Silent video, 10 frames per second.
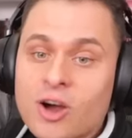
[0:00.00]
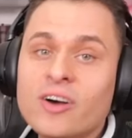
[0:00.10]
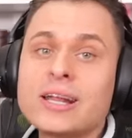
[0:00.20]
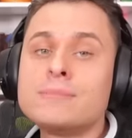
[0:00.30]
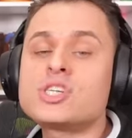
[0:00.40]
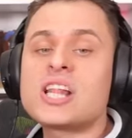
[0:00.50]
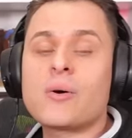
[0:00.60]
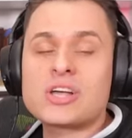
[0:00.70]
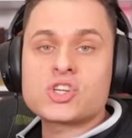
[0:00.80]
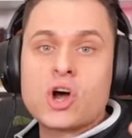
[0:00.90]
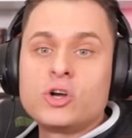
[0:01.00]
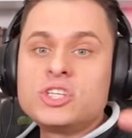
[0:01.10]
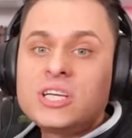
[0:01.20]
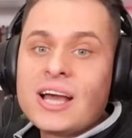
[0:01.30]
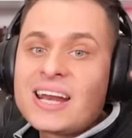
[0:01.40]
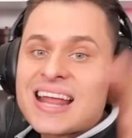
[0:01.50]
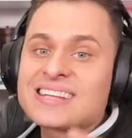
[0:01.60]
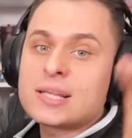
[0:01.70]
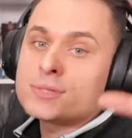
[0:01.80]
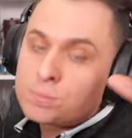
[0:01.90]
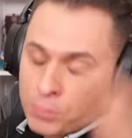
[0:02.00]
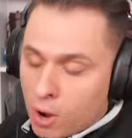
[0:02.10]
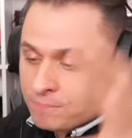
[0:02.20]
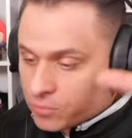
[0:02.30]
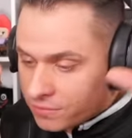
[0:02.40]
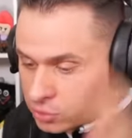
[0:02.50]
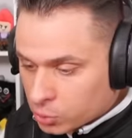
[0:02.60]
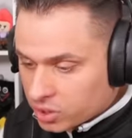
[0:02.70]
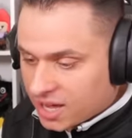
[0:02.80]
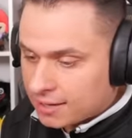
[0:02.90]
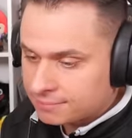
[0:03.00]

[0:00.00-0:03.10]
i ona myślała, że oni razem śpią w trójkę.